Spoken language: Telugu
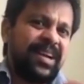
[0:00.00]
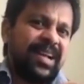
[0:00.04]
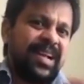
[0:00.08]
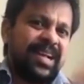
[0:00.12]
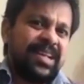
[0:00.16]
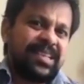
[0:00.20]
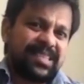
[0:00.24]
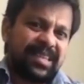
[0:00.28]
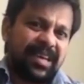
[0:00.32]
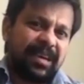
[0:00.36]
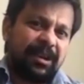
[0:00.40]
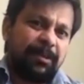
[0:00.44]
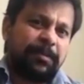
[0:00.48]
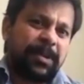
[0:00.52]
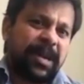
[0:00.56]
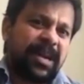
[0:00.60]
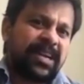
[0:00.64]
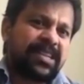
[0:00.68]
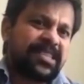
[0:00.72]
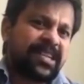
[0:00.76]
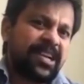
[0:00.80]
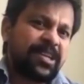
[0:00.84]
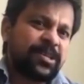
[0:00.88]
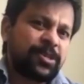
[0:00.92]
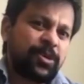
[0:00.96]
సెలబ్రేట్
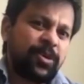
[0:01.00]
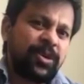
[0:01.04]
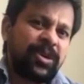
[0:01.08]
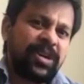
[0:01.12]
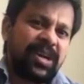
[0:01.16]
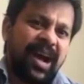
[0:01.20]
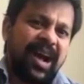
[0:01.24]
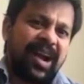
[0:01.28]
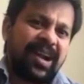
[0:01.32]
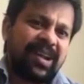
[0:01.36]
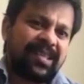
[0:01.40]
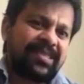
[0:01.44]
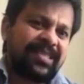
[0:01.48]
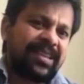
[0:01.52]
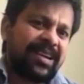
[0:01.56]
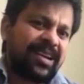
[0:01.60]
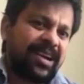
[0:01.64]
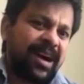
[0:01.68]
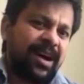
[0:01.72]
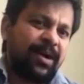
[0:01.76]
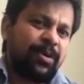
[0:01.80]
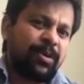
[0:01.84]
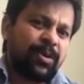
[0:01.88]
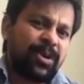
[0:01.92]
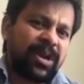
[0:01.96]
చేసుకొని ఆనందంగా
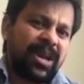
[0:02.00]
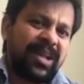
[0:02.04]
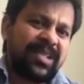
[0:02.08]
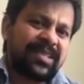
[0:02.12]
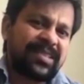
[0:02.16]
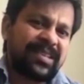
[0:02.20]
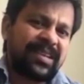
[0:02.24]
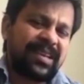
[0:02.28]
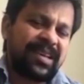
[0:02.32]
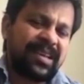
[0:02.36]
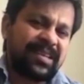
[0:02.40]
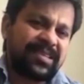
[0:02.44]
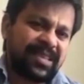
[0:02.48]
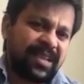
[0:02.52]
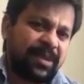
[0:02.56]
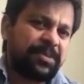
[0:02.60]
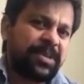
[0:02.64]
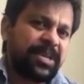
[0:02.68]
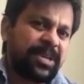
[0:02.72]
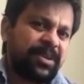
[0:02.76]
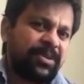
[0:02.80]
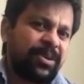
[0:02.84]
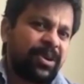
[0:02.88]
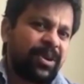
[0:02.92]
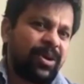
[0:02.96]
ఉండాల్సిన
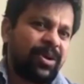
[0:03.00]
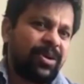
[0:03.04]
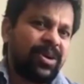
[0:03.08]
సమయంలో